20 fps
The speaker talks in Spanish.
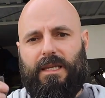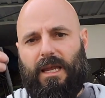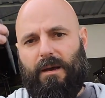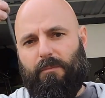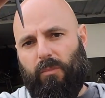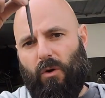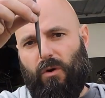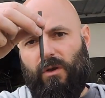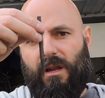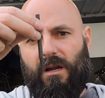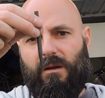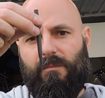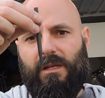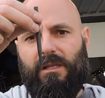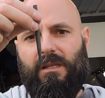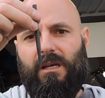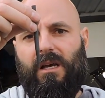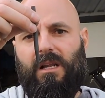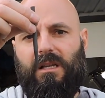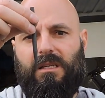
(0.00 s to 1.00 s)
Se apoya en el
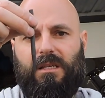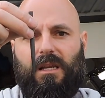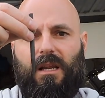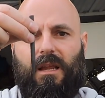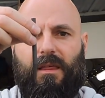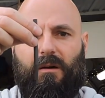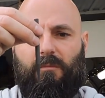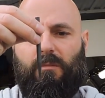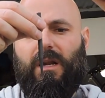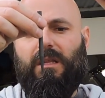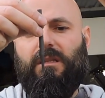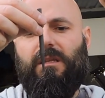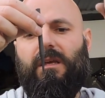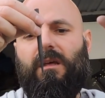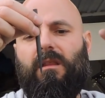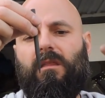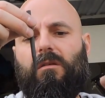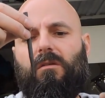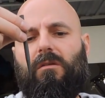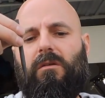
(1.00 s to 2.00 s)
metal, se le da un
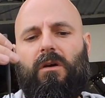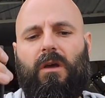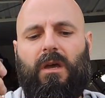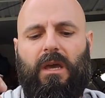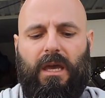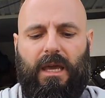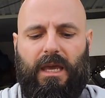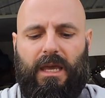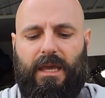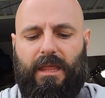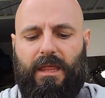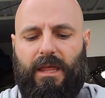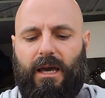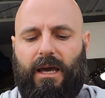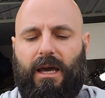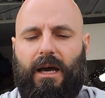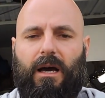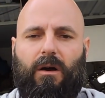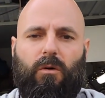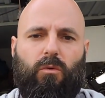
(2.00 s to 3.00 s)
martillazo y
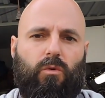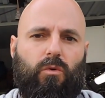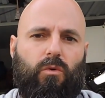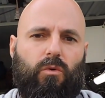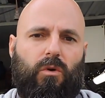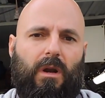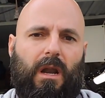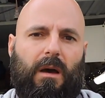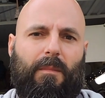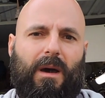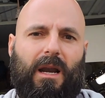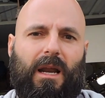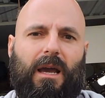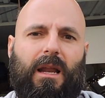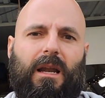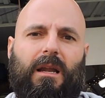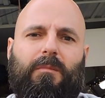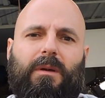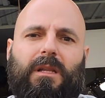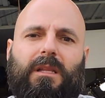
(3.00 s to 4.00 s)
deja una
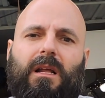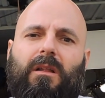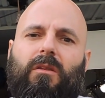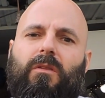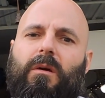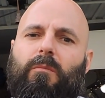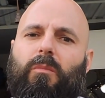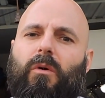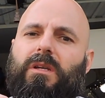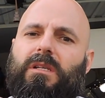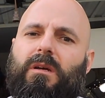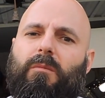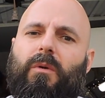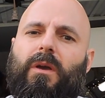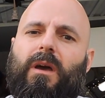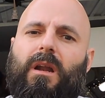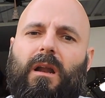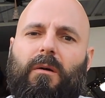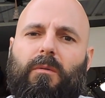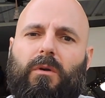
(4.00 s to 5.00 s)
marca en el metal donde podéis
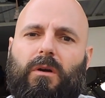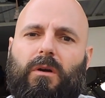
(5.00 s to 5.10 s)
apoyar la